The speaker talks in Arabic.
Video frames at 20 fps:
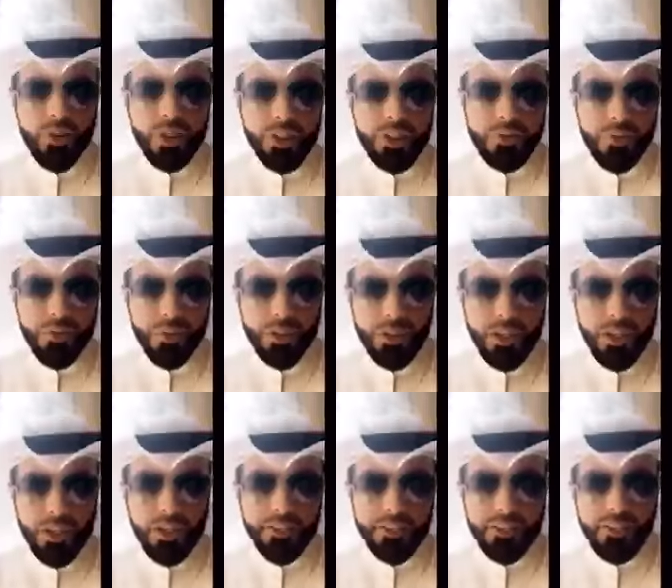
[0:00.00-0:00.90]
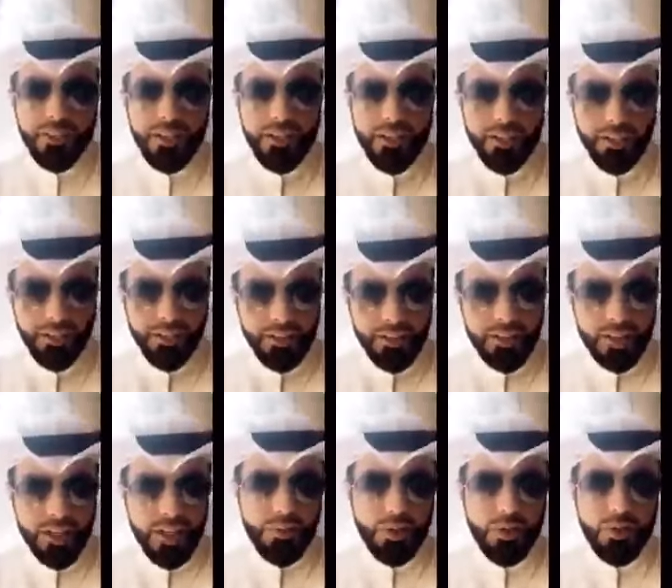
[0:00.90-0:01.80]
يجبرك على اختيار
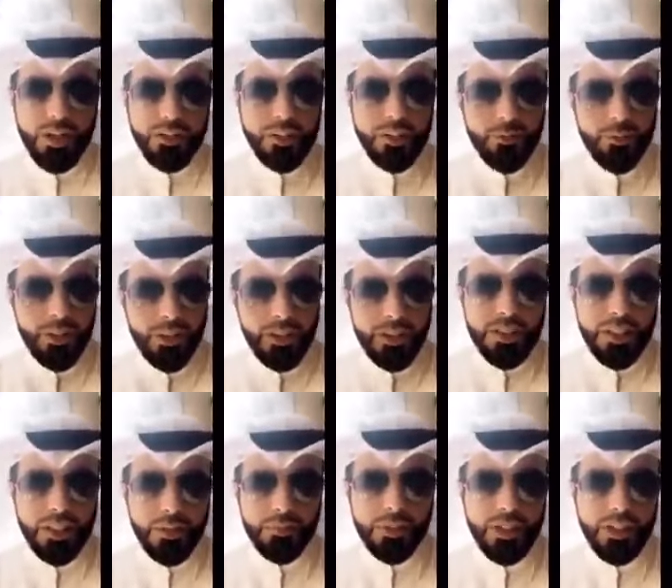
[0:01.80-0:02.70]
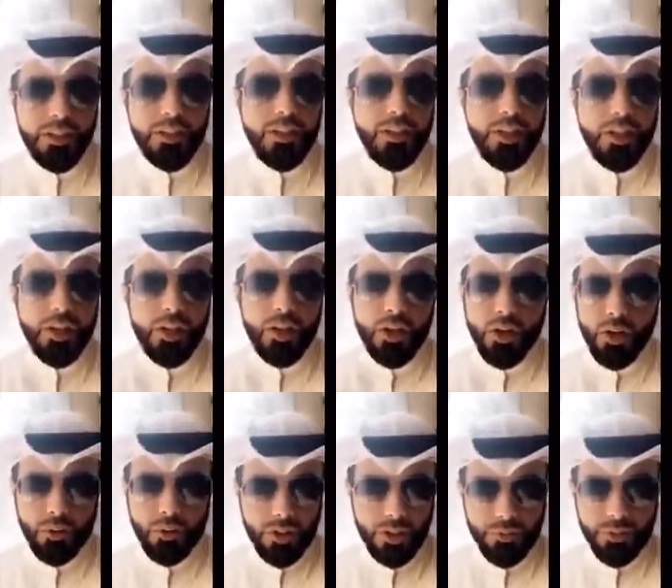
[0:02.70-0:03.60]
إجابة واحدة من إجابتين
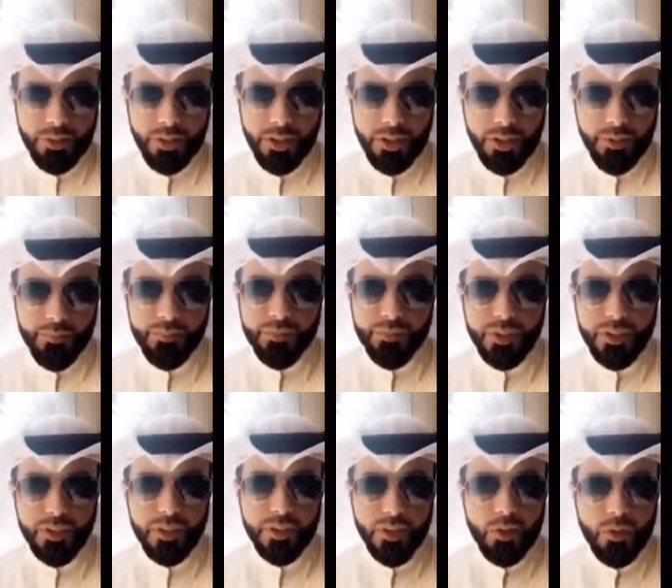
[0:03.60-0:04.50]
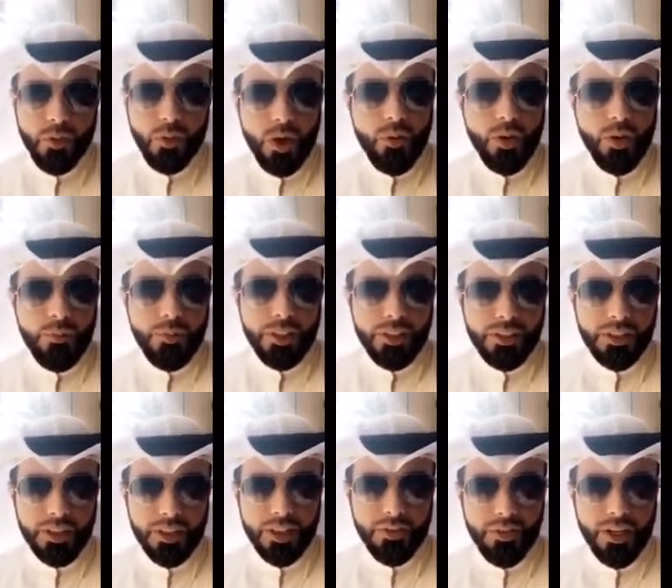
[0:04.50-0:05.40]
هو يبيها وأول من
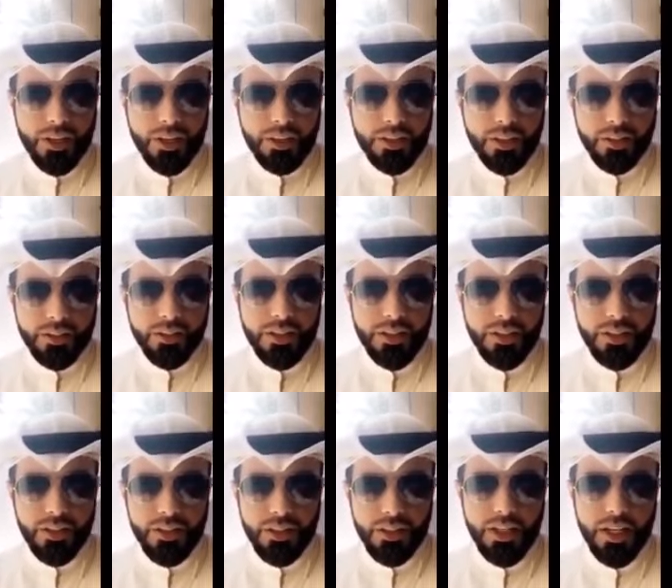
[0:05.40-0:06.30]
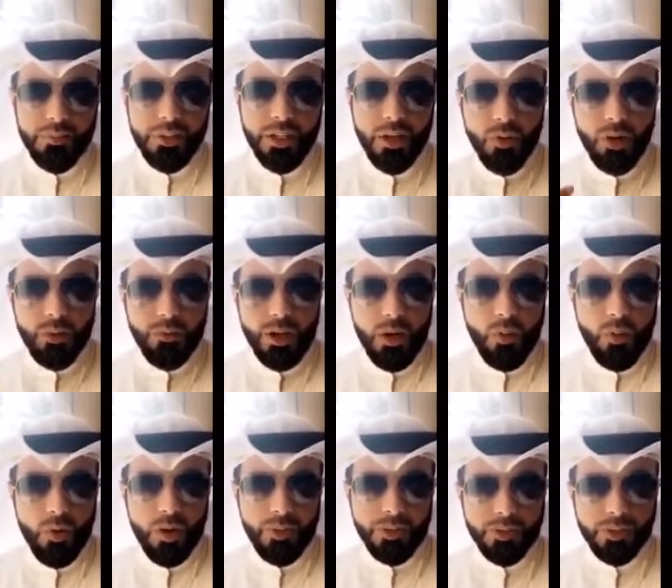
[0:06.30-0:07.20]
اكتشف هذا التأطير الإعلامي أول,
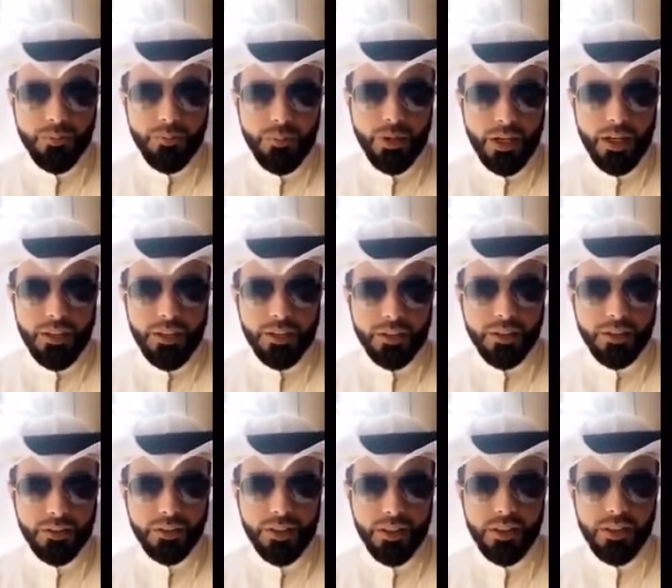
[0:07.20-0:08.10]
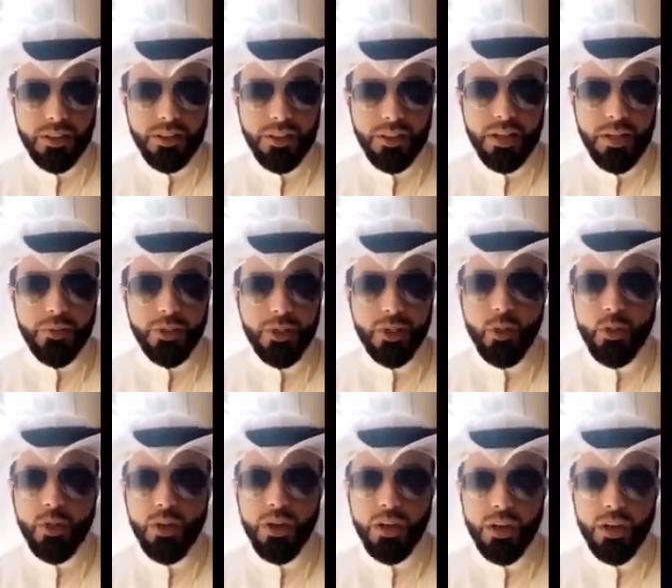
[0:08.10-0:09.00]
أول من طبق هذا التأطير الإعلامي
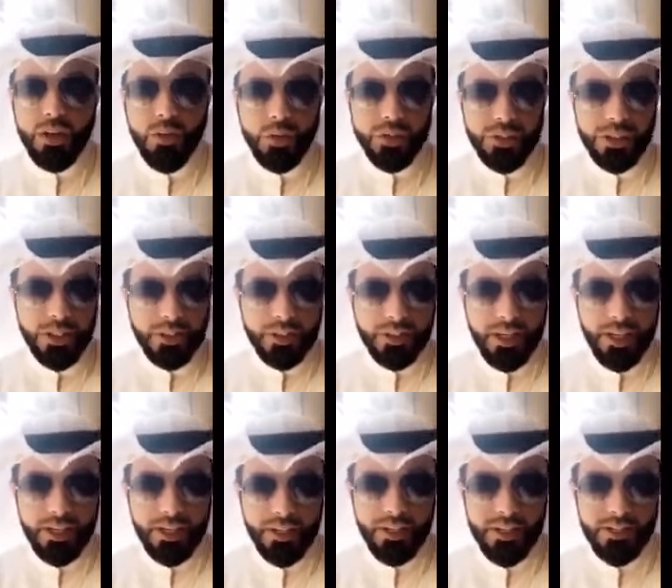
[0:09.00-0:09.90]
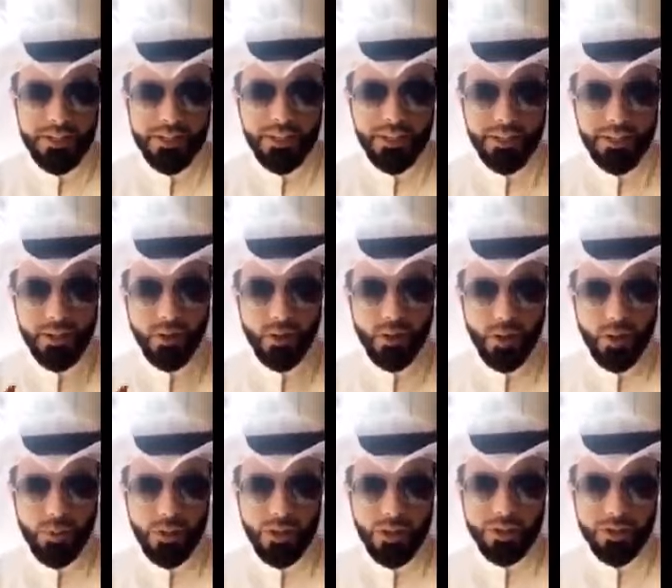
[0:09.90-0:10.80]
هو وزير الدعاية النازي
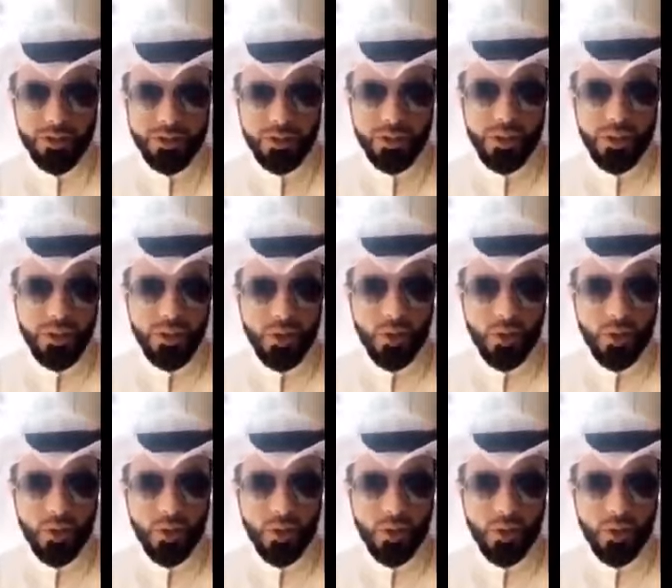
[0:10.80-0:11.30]
جوبلز